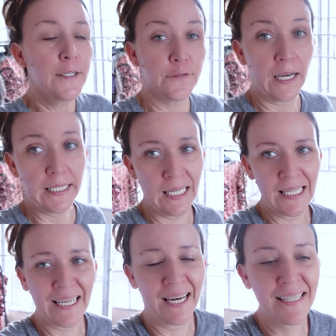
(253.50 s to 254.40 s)

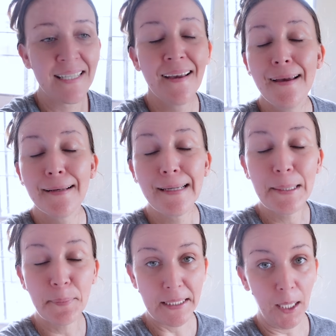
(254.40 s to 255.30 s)
Finally, guys,
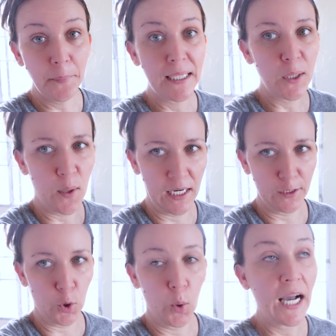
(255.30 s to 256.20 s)
lilipat na kami ng kwarto.